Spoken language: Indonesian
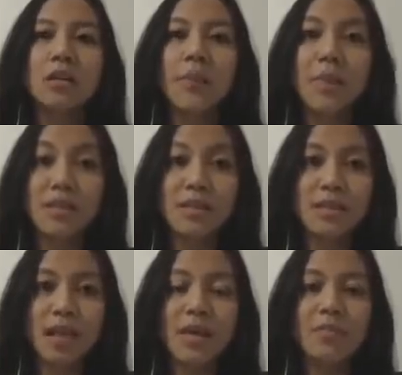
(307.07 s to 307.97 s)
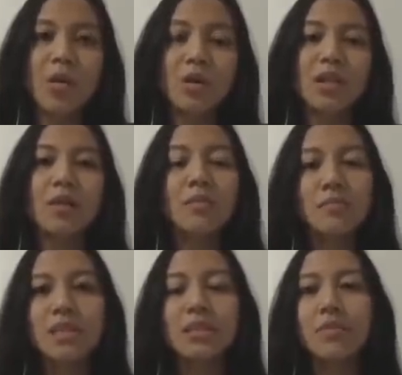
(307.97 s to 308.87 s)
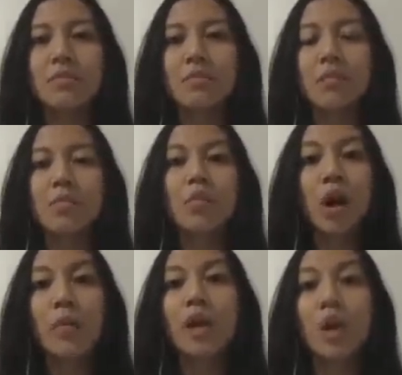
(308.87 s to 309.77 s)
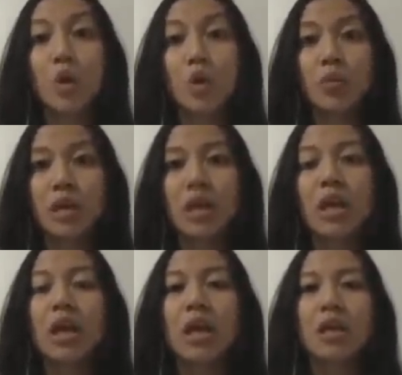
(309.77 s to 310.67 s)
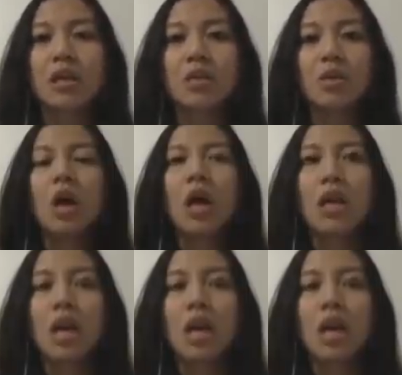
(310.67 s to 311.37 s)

sampai selesai baru kita bisa membuka perekonomian gitu.